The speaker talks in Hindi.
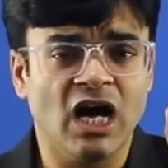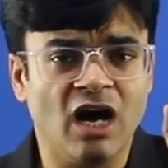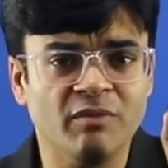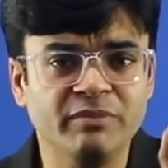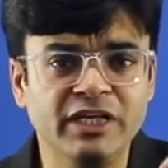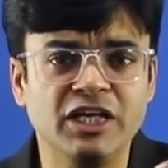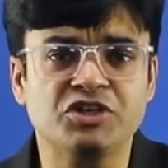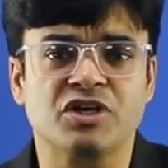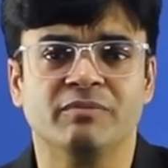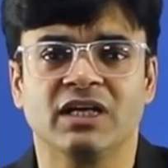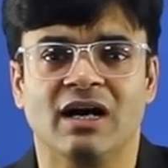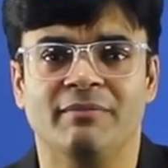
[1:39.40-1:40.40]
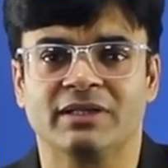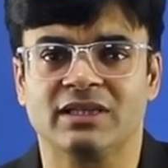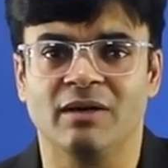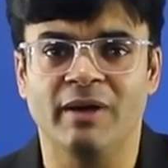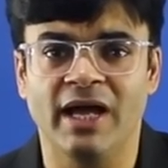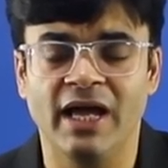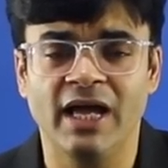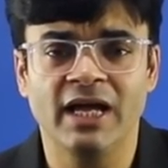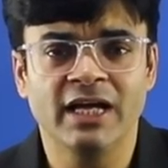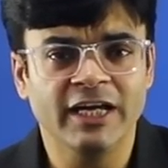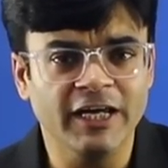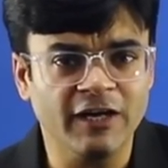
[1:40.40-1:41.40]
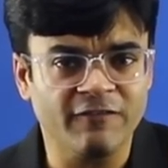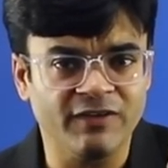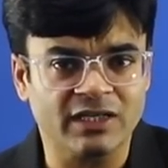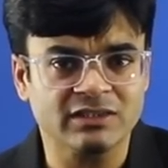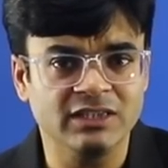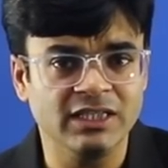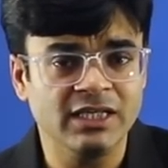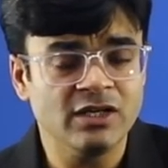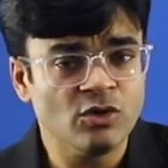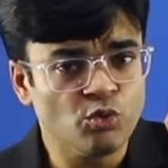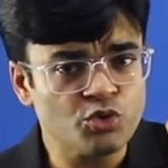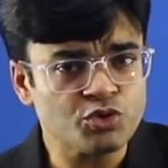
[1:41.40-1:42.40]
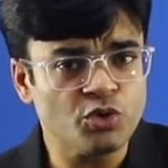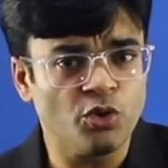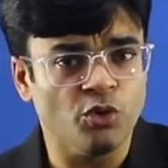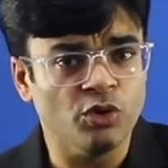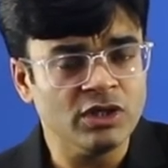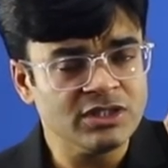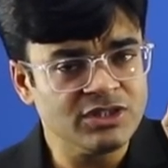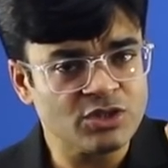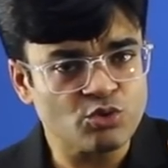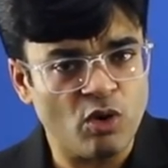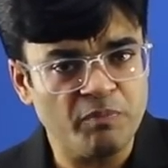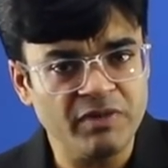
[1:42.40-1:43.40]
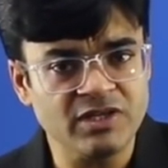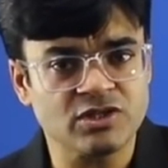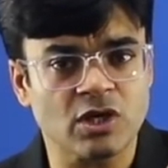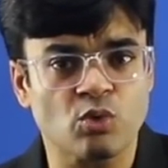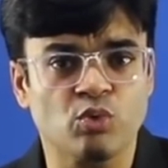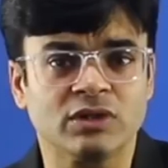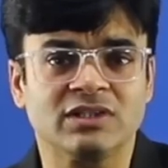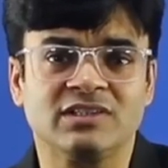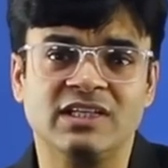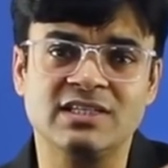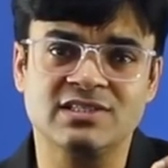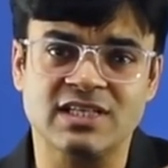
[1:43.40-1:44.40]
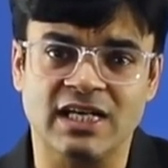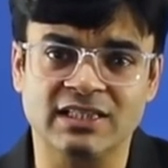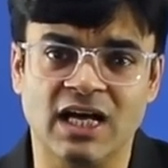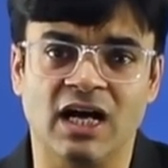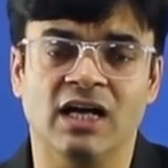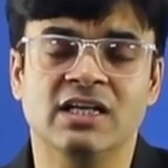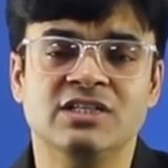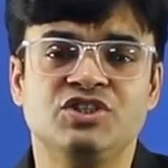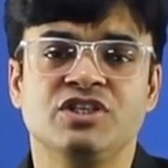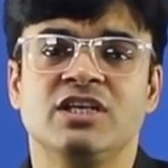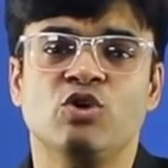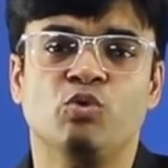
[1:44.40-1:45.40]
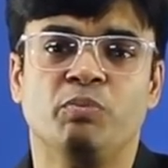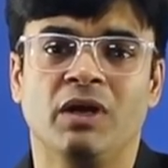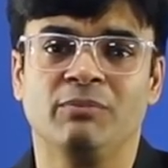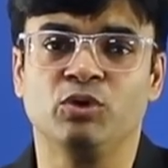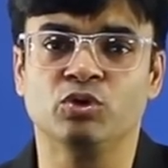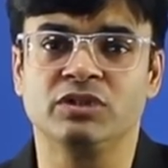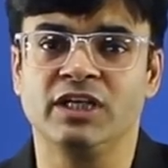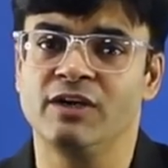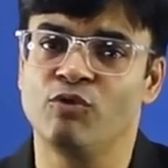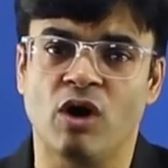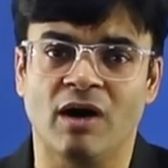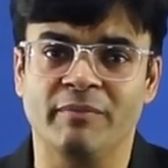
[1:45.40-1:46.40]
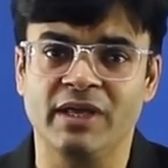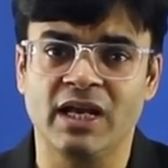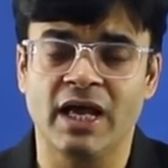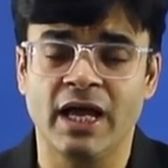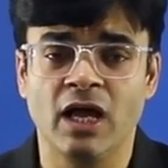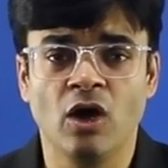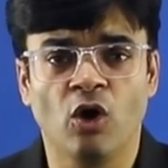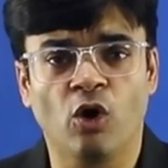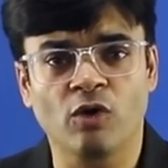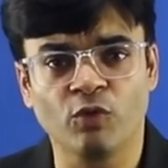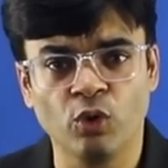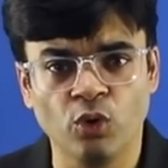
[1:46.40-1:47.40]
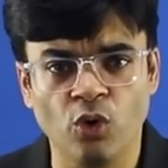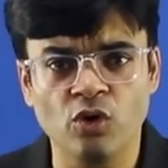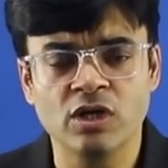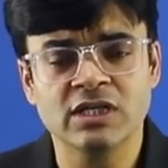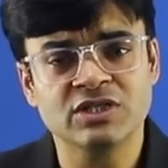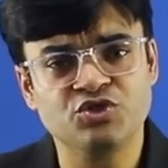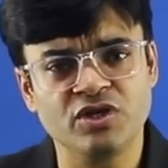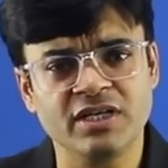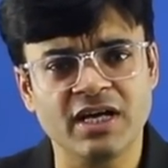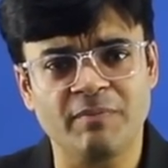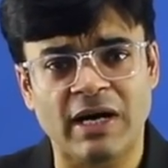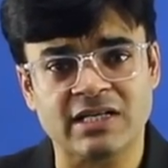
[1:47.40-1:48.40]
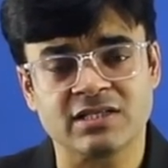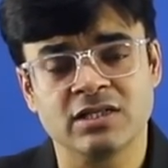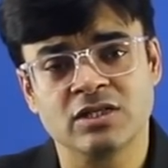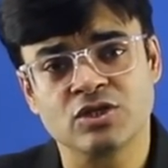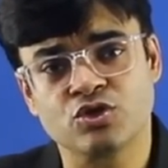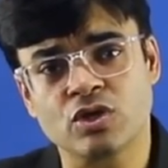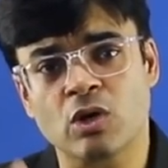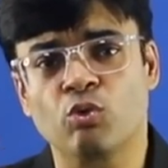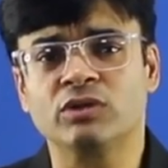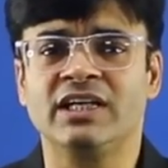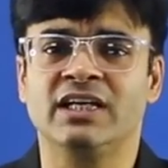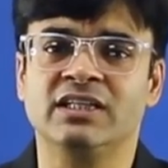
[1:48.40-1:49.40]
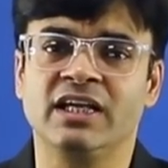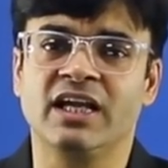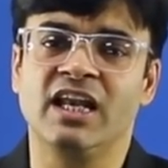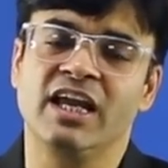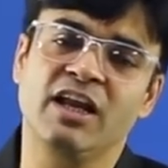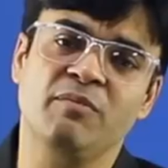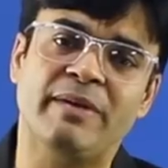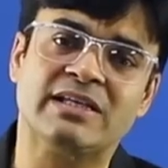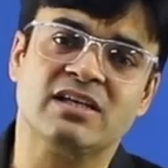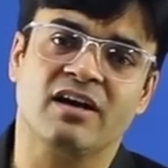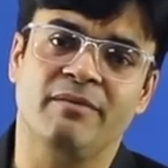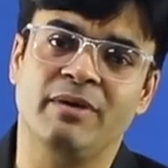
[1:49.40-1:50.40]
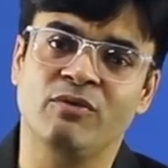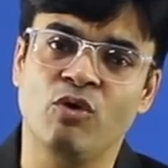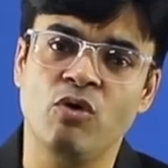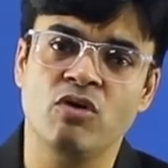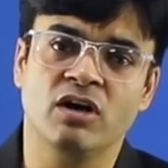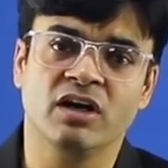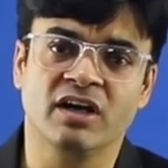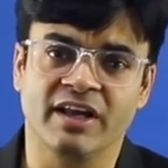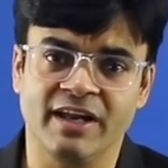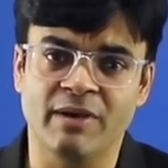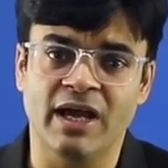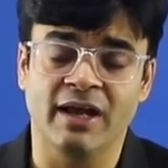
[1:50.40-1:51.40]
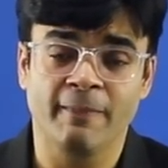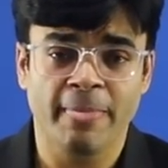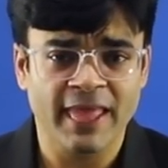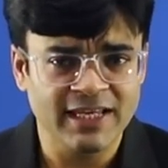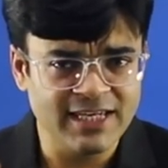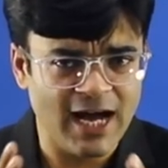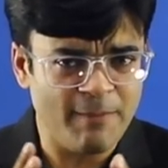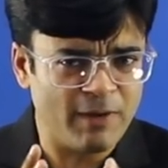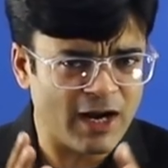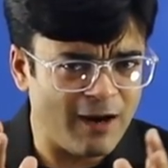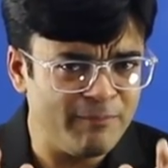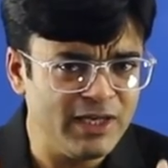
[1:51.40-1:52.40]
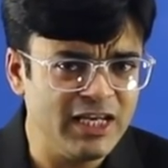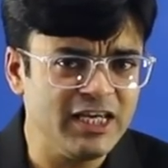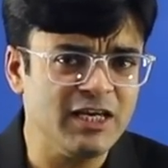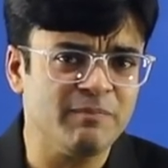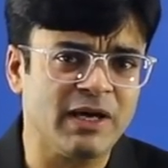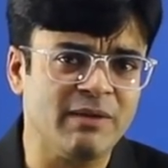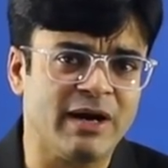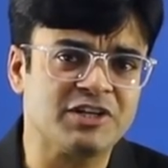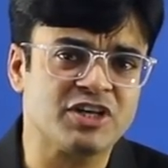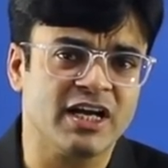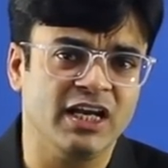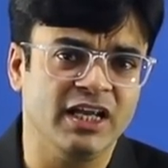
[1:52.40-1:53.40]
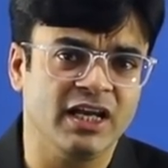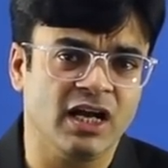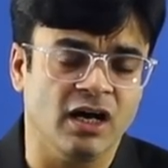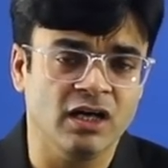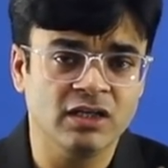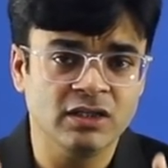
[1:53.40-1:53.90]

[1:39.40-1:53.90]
अमीर शब्द का मतलब है एक व्यक्ति उसको जिसको अपनी ज़रूरत से ज़्यादा चीज़ें उपलब्ध होती हैं वो अमीर है और वो लोग जिनके पास ज़रूरतें अधिक है लेकिन पैसा कम है वो गरीब है यहाँ पर अमीरी की परिभाषा के लिए ना